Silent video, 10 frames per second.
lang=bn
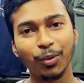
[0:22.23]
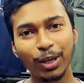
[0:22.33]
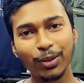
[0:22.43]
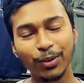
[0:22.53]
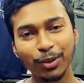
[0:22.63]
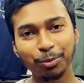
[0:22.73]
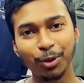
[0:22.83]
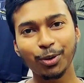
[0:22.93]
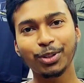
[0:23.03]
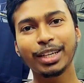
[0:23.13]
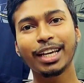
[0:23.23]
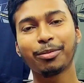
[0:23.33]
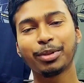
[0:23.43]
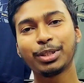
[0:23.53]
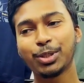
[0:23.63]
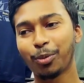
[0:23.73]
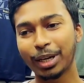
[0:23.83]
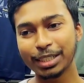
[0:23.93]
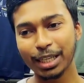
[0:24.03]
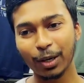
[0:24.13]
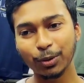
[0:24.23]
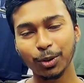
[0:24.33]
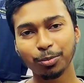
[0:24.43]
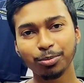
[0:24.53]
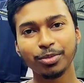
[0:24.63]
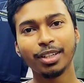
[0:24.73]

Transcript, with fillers: ওয়েল কটনের পক্ষ থেকে আপনাদের সবাইকে স্বাগতম